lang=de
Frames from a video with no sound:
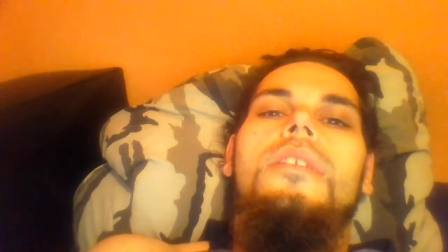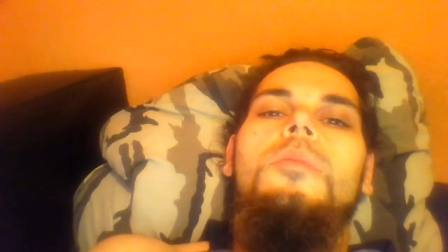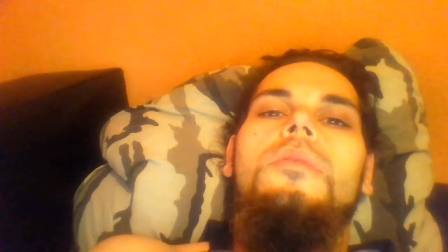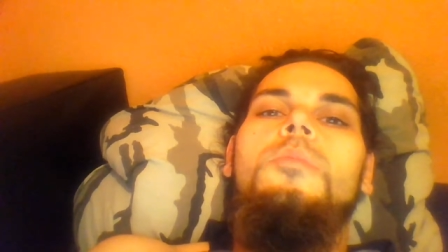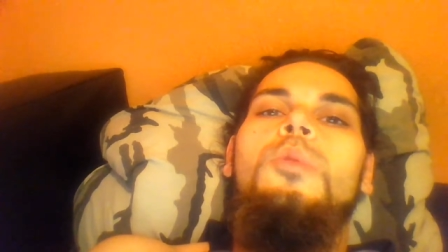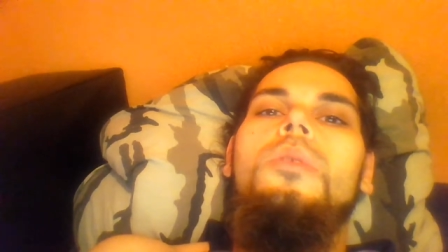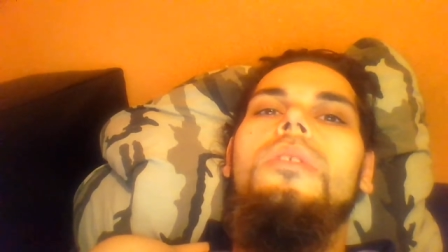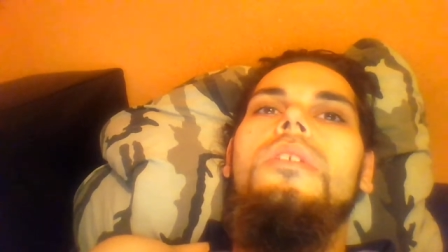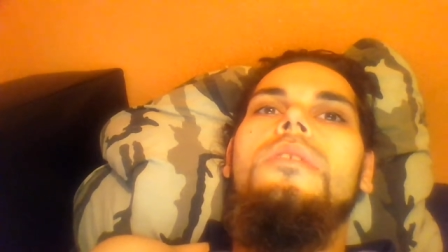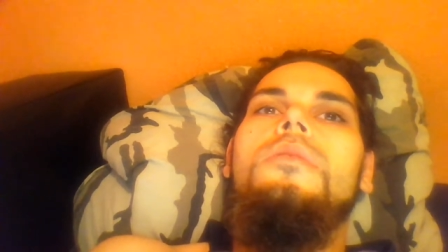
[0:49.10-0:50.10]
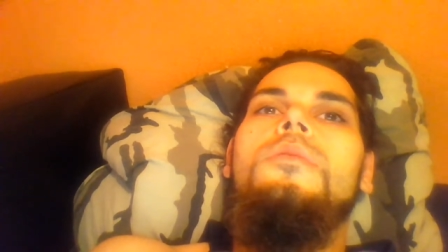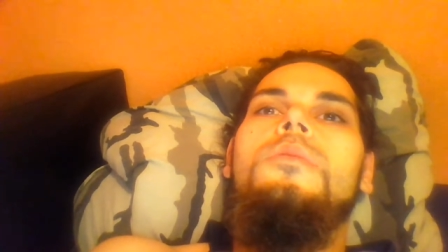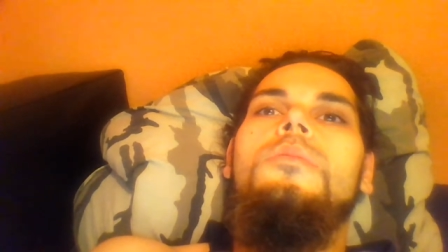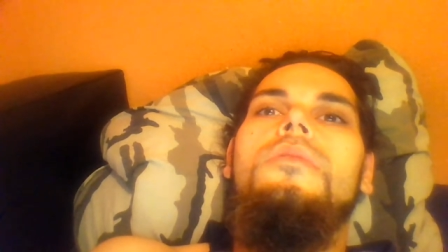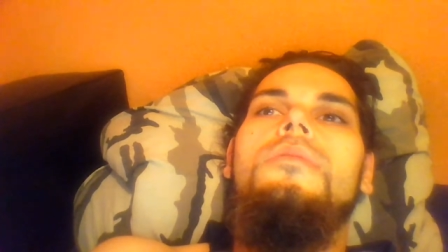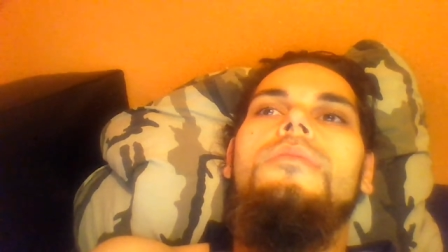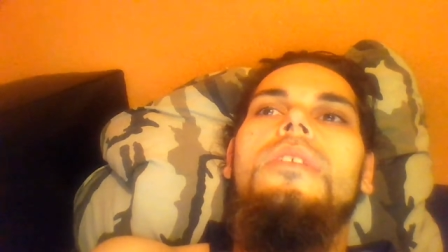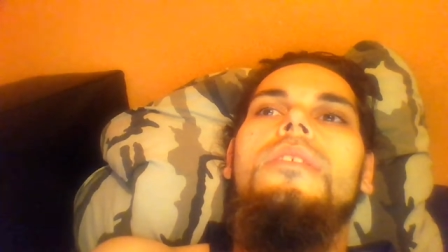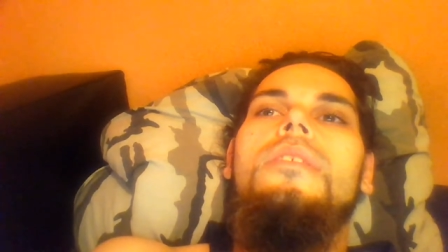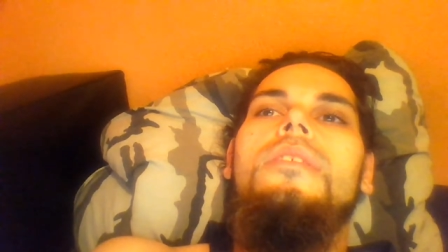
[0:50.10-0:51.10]
getrunken, was ich
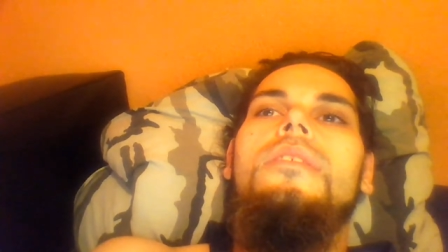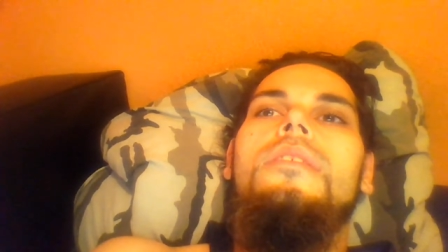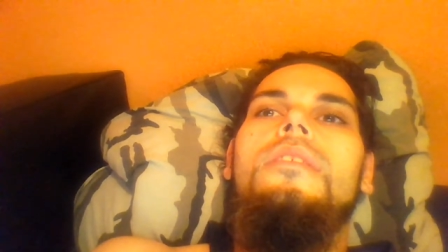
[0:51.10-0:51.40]
eigentlich